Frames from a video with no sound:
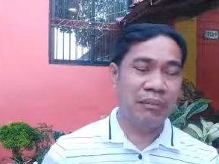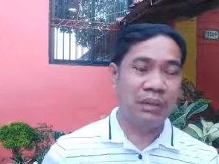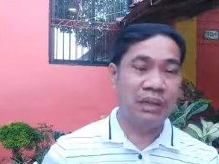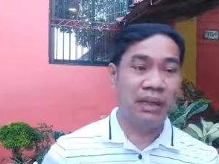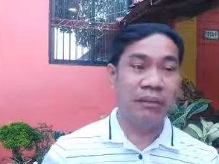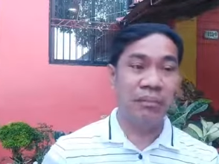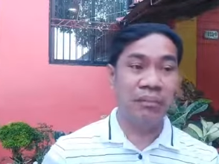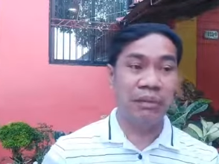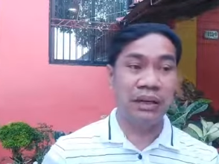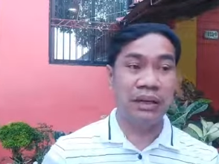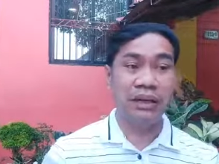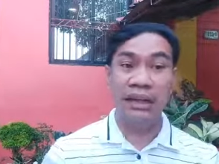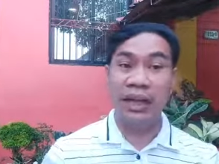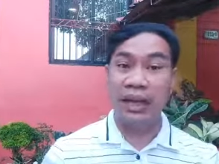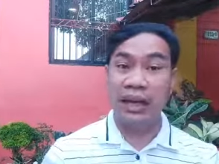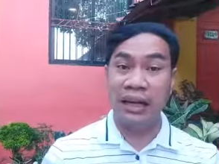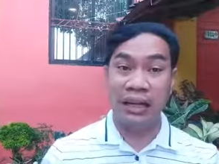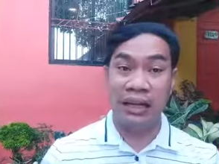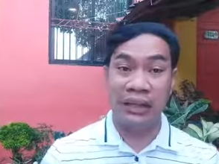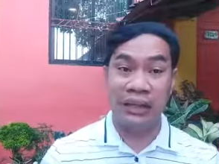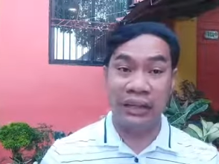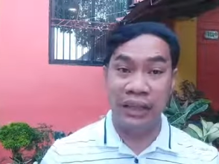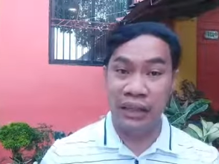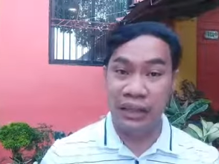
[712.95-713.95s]

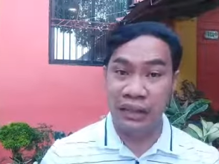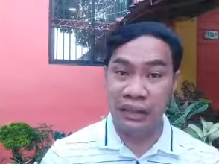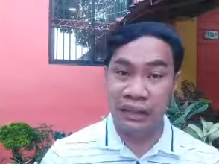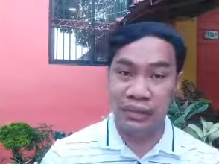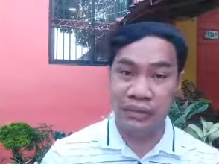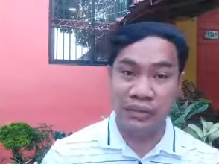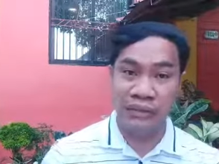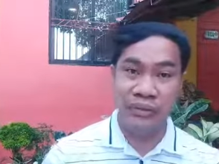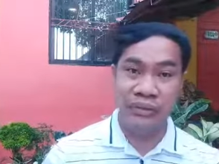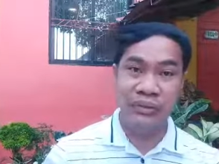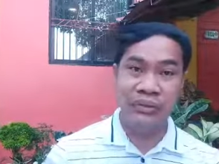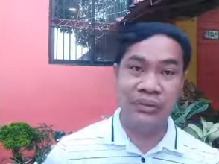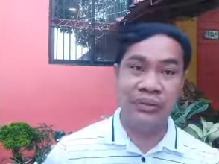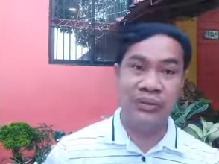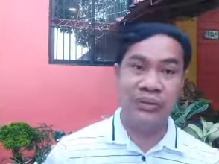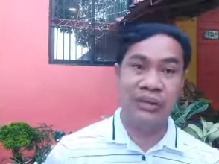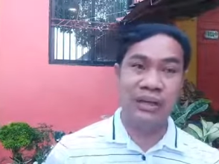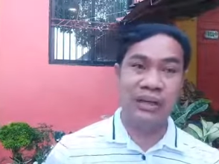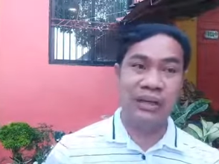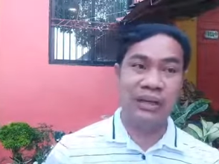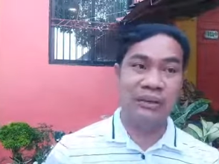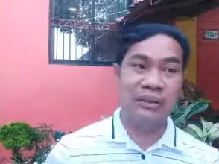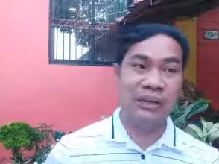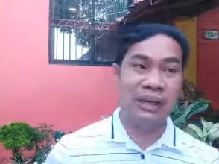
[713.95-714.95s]
pinaparatangan tayo no
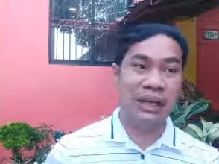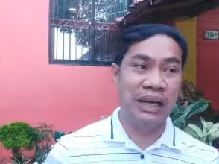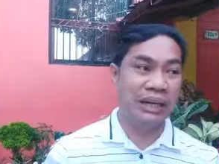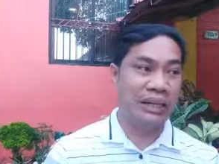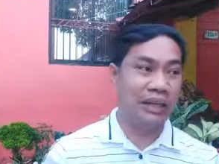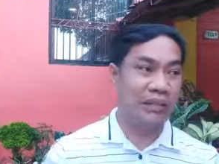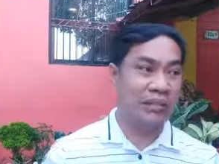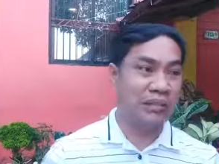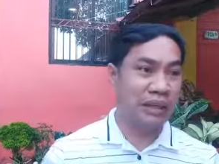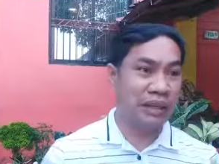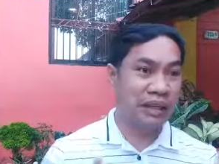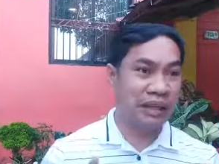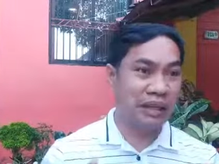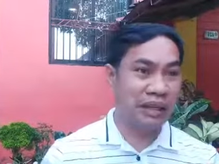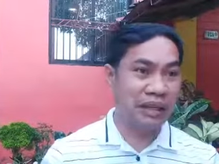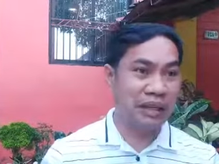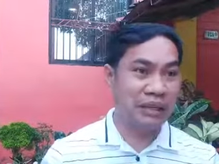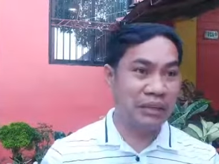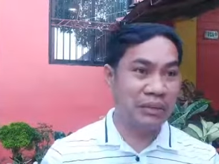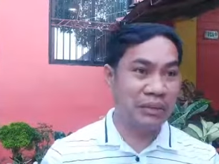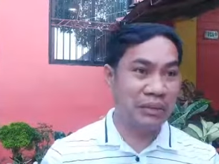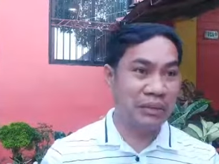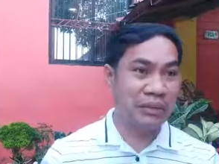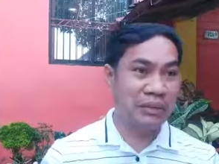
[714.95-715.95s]
na wala ka namang
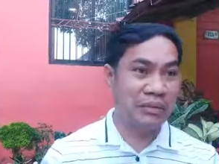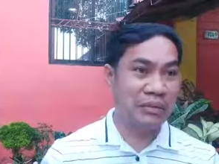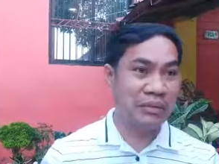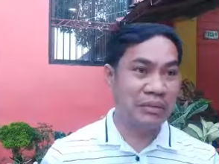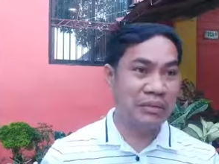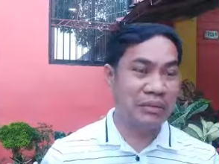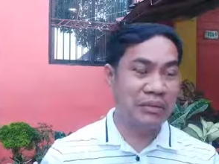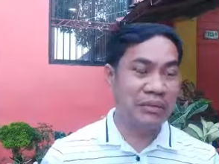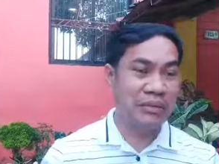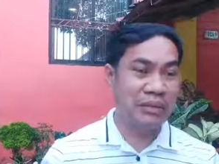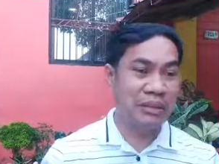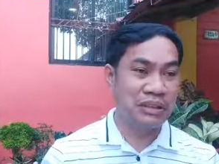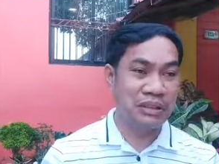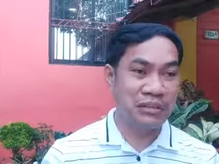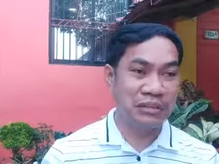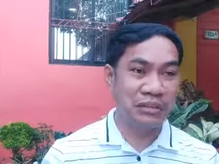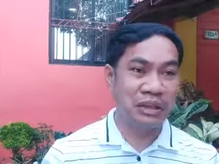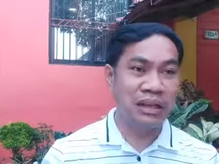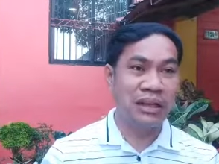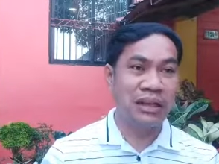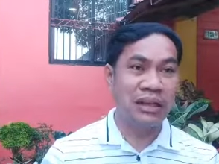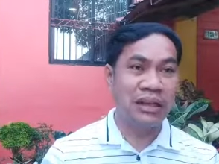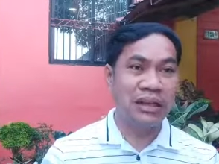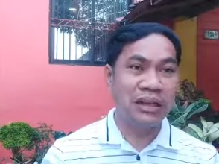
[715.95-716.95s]
ginagawang
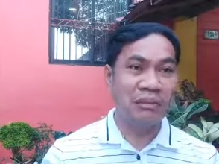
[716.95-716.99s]
masama